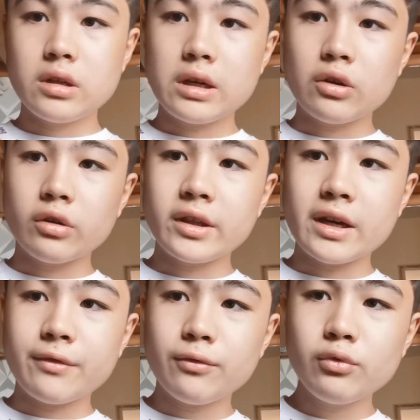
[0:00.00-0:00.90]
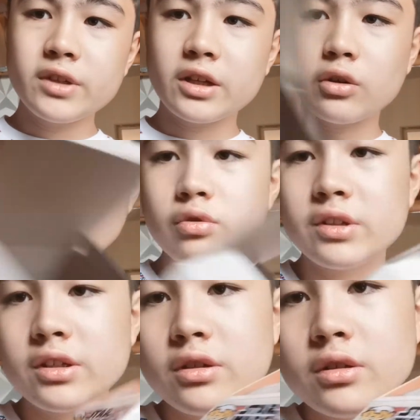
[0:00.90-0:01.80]
Alors, il y a un fond d'écran
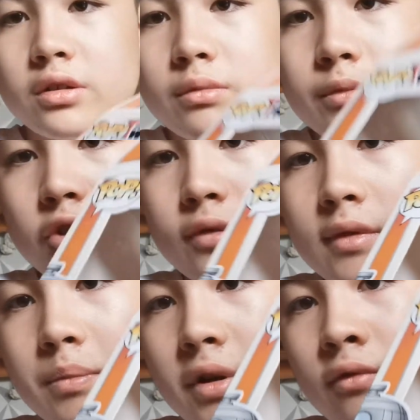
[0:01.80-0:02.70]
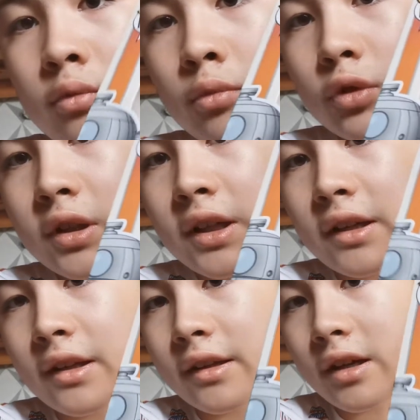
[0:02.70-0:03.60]
aussi. Mais je vais pas vous le montrer
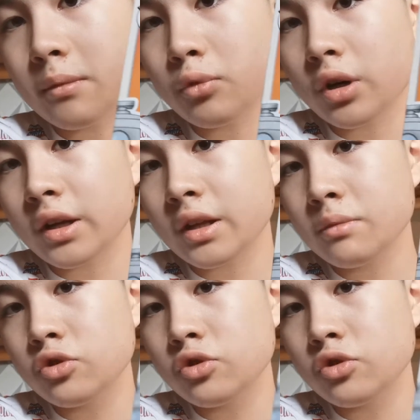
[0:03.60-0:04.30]
car ça c'est un peu rien.